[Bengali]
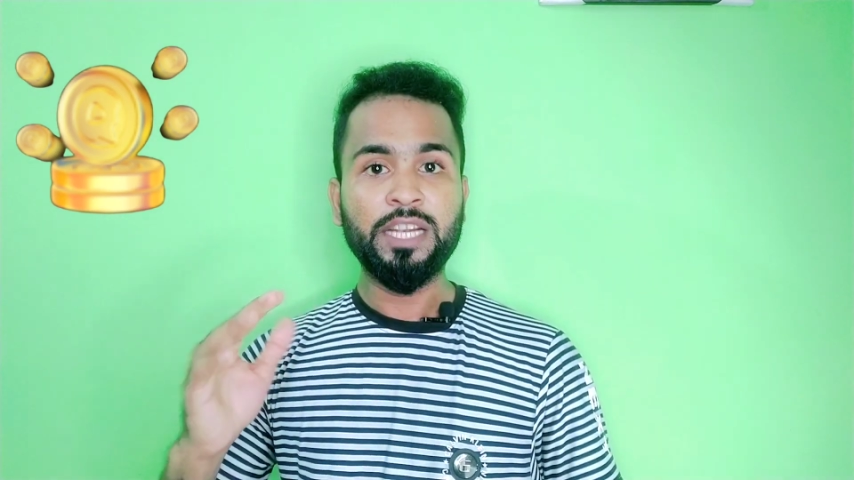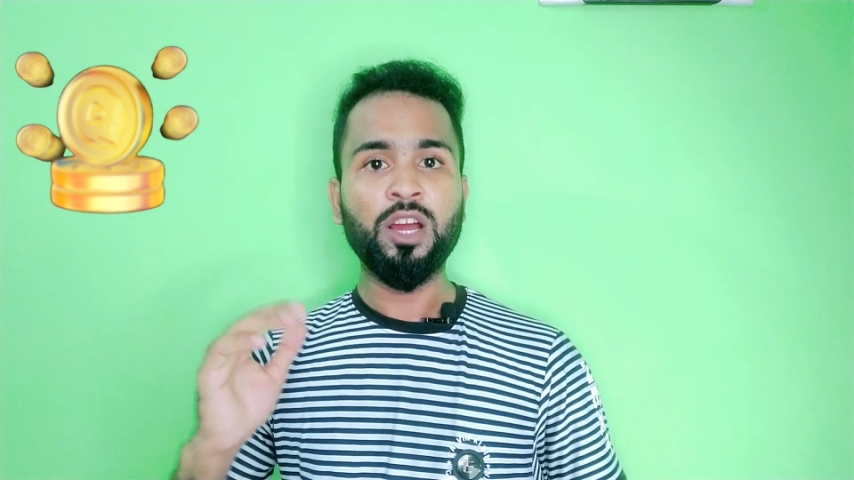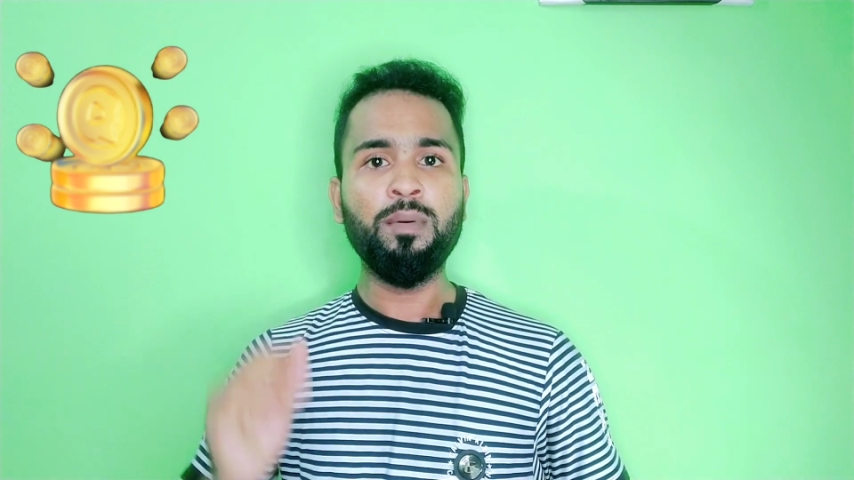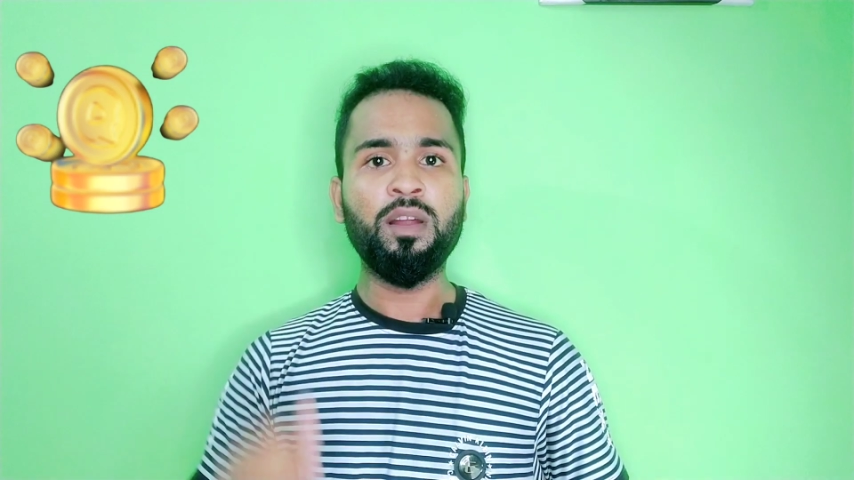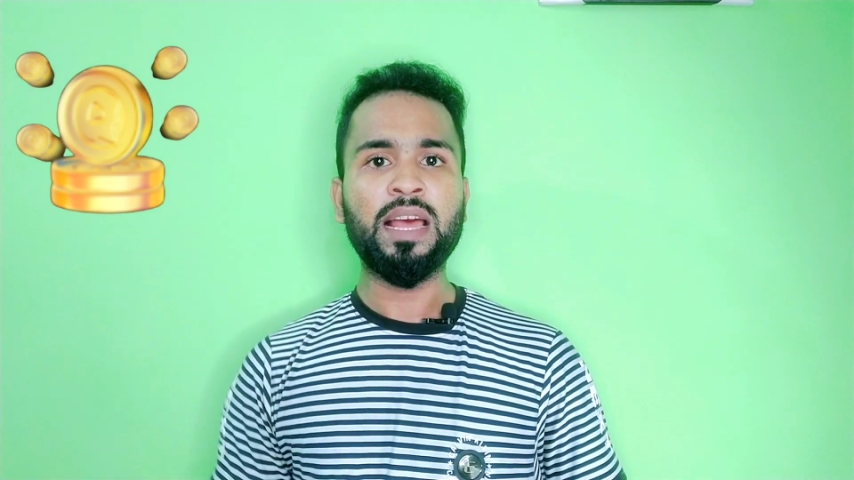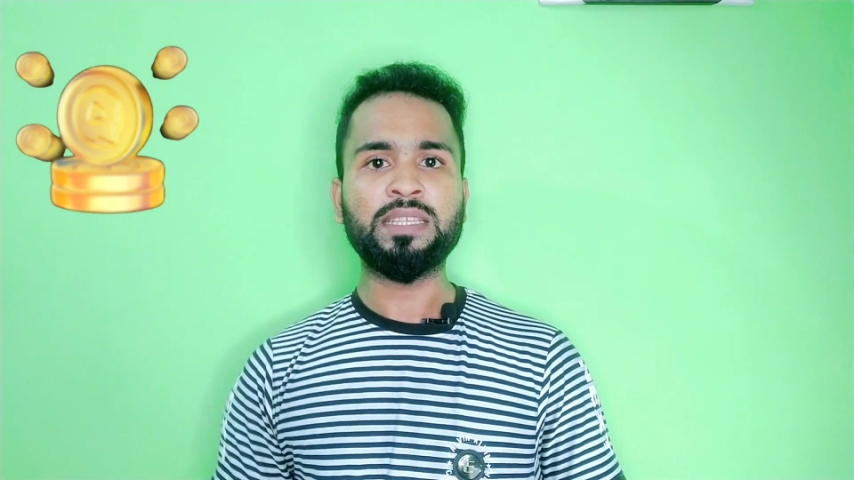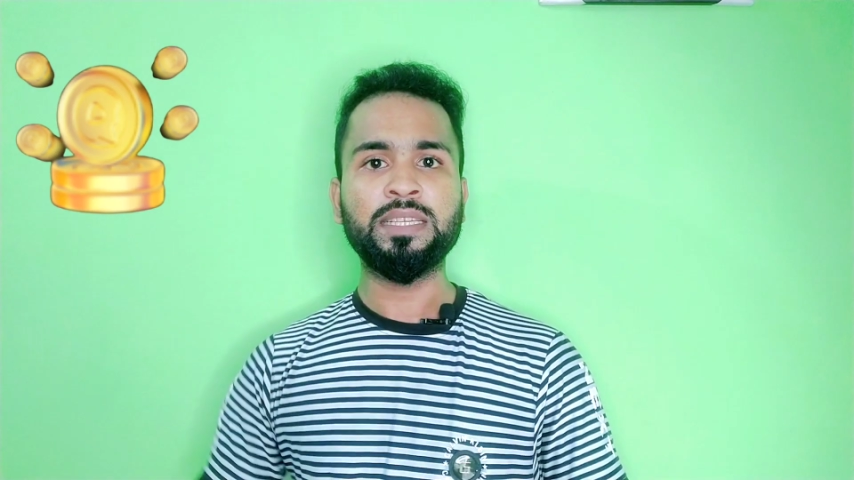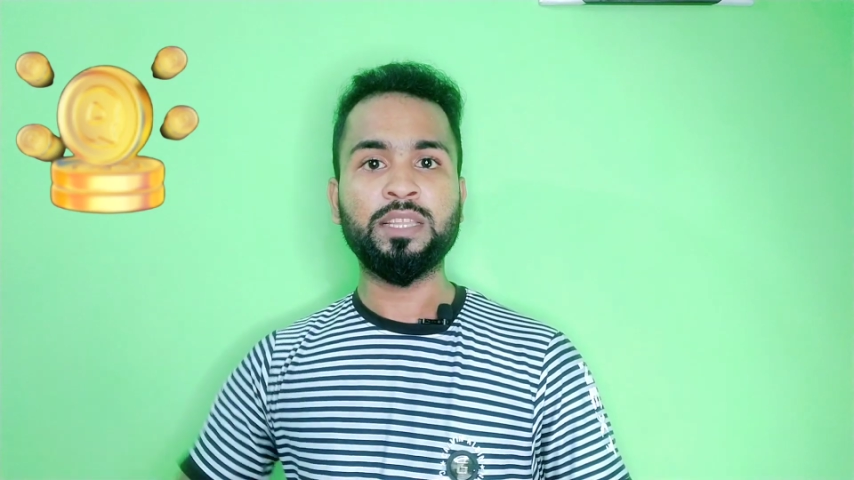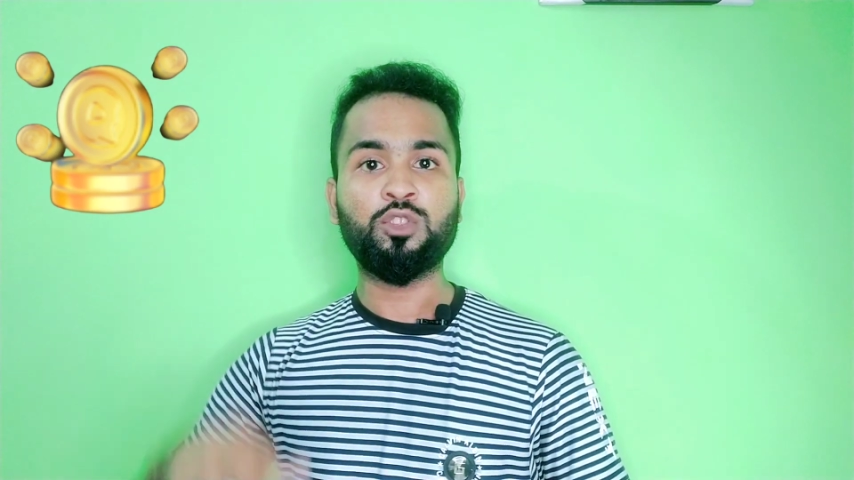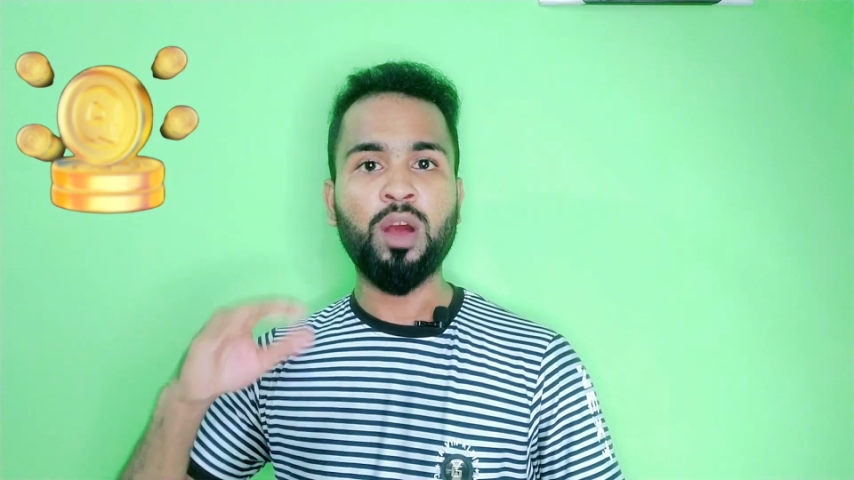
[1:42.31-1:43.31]
এটাও বলা
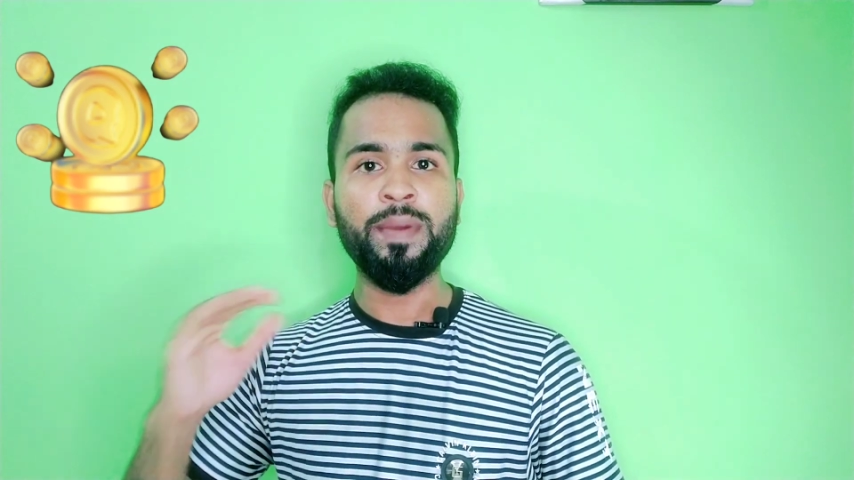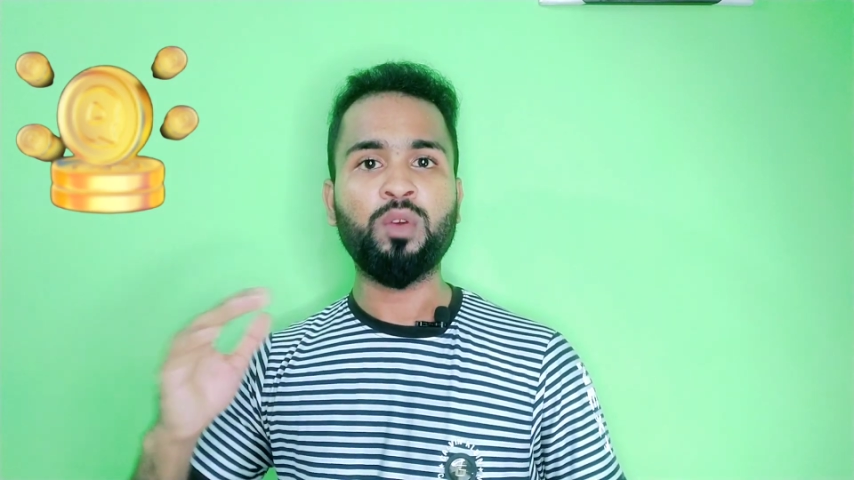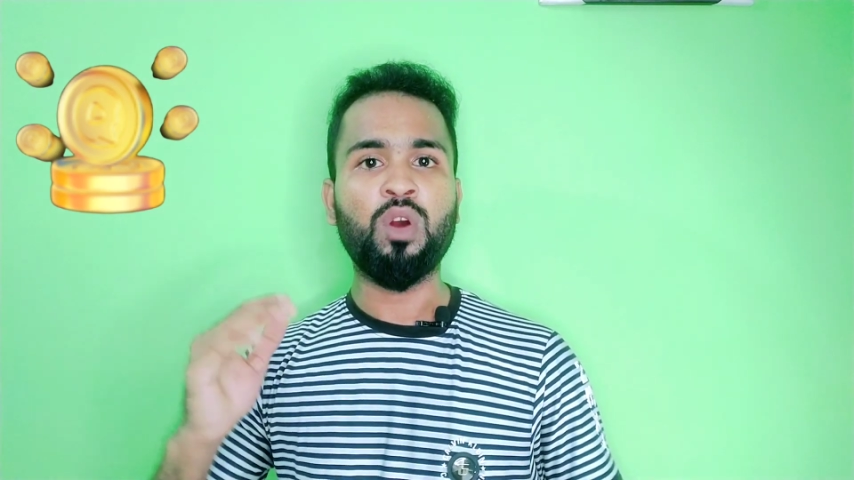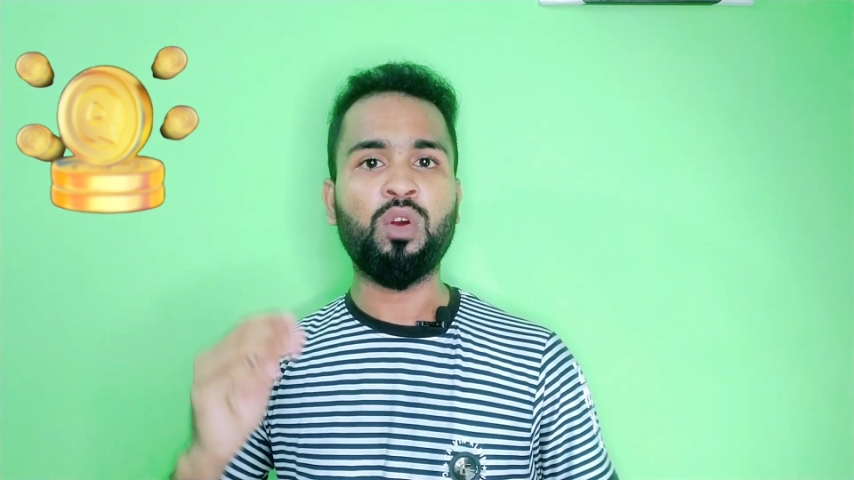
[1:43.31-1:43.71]
আছে যে তবে